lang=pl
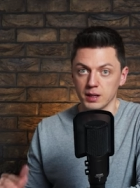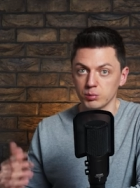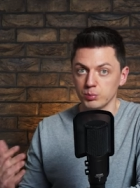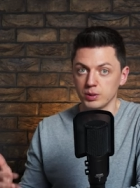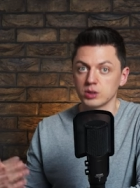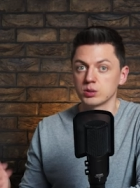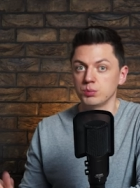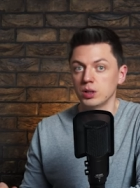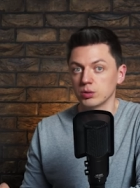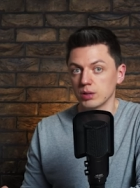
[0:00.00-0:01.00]
Ja mój pierwszy
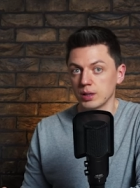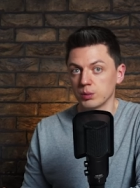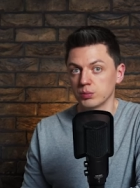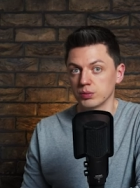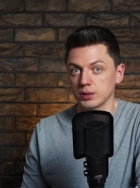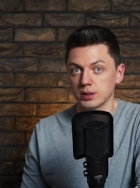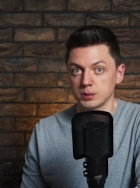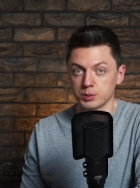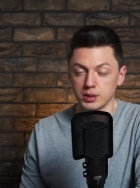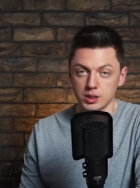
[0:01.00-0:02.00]
milion dolarów
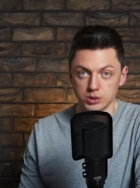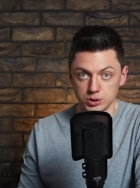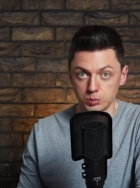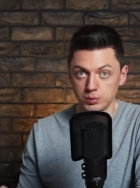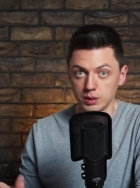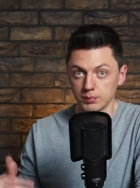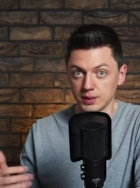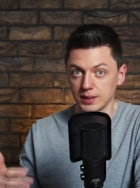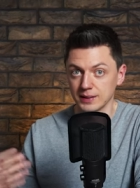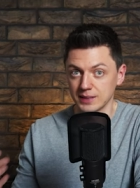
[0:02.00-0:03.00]
sprzedaży zrobiłem
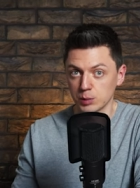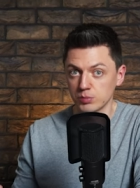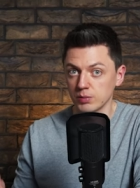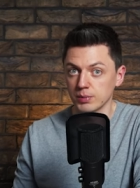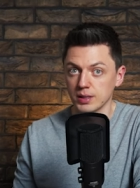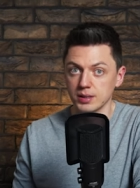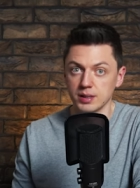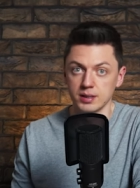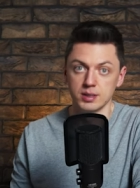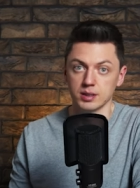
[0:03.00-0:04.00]
na darmowym planie,
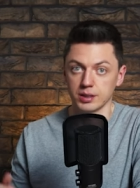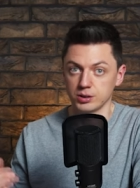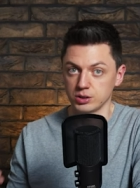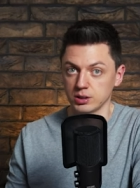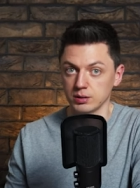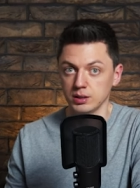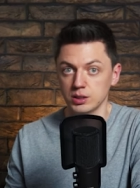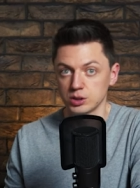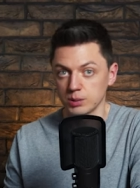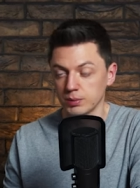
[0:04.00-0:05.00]
także nie
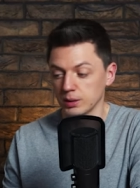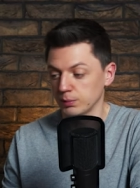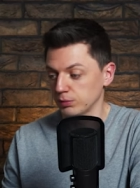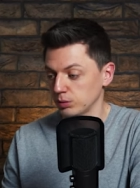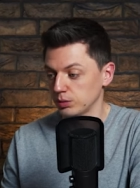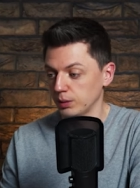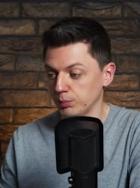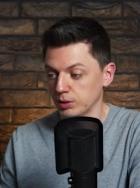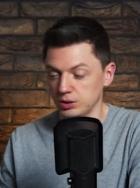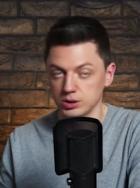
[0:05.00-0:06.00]
trzeba na pewno tutaj
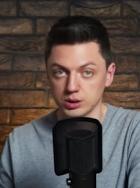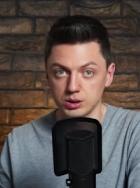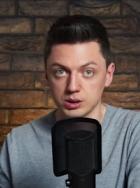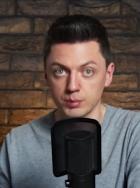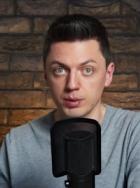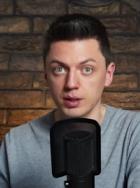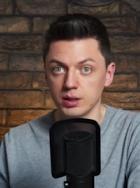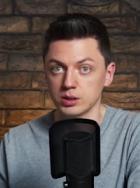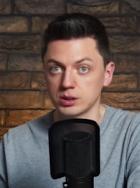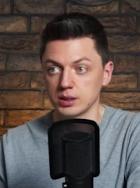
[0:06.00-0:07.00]
płacić jakiś tam
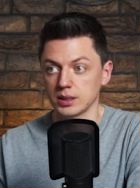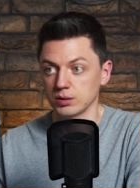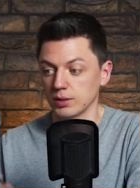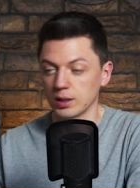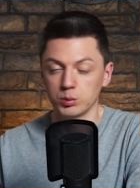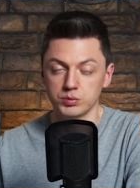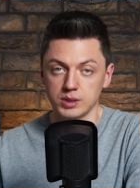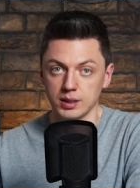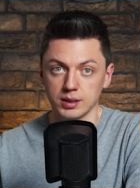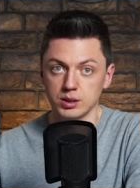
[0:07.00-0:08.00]
setek dolarów
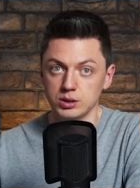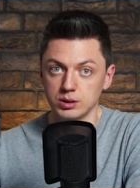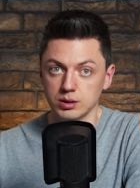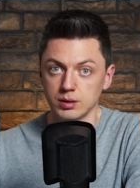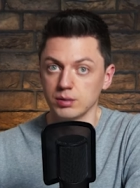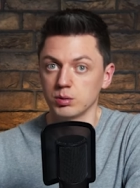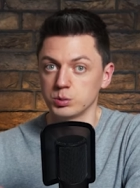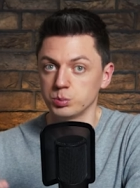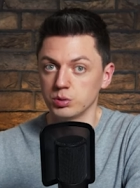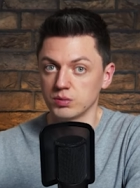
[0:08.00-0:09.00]
za jakieś
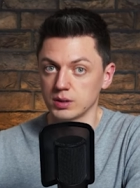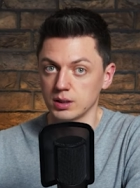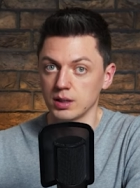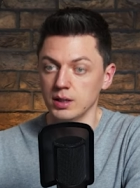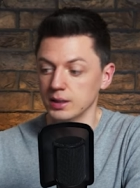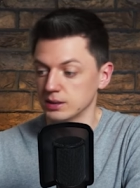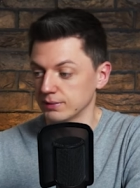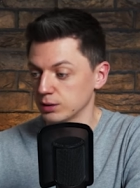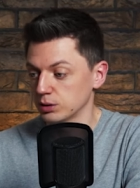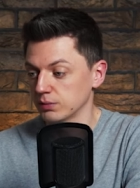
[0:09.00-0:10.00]
rozbudowane,
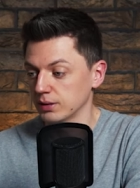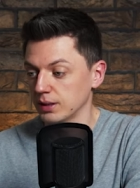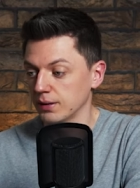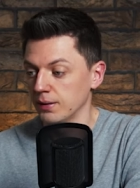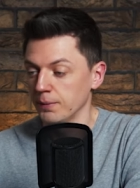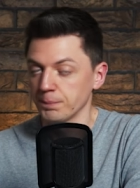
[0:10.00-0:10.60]
zaawansowane